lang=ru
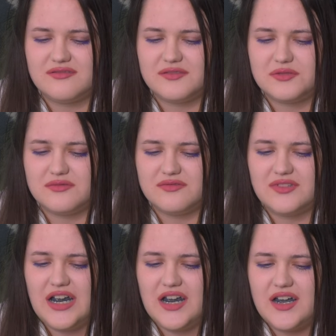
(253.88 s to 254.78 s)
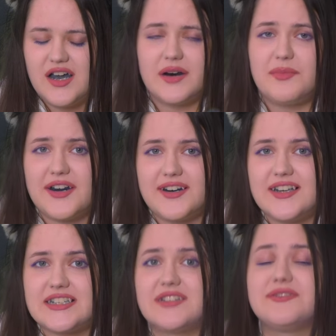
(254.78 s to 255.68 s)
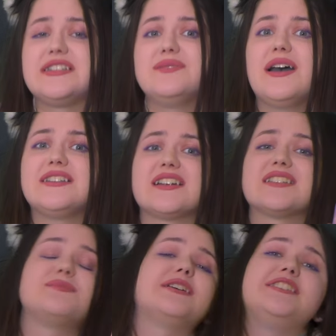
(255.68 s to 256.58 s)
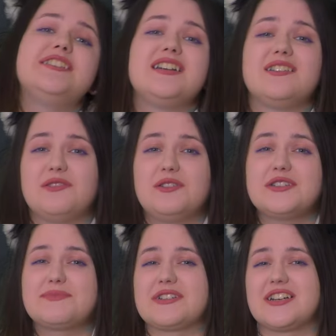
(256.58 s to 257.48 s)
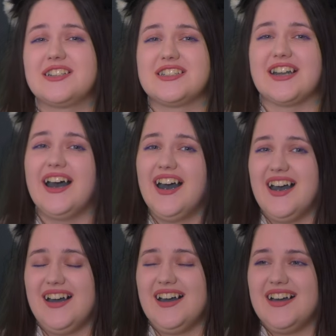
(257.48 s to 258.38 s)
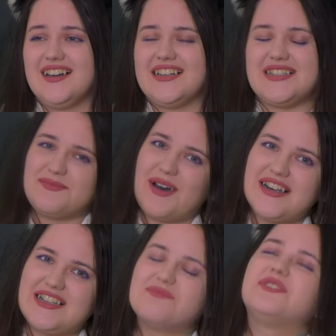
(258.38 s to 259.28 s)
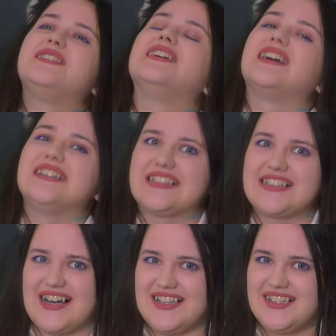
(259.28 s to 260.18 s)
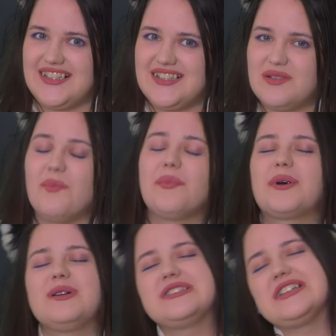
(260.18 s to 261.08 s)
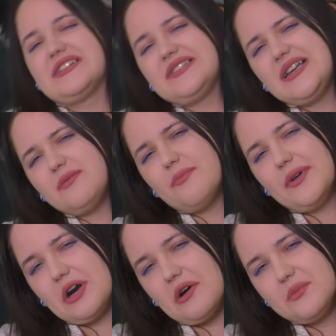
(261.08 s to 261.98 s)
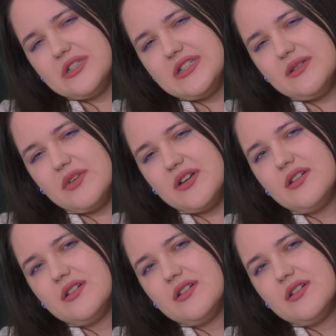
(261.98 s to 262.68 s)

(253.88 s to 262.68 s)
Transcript: Ну, ребят, если вы снимаете разоблачительный видос, пожалуйста, снимайте его до конца. Просто со всеми подробностями.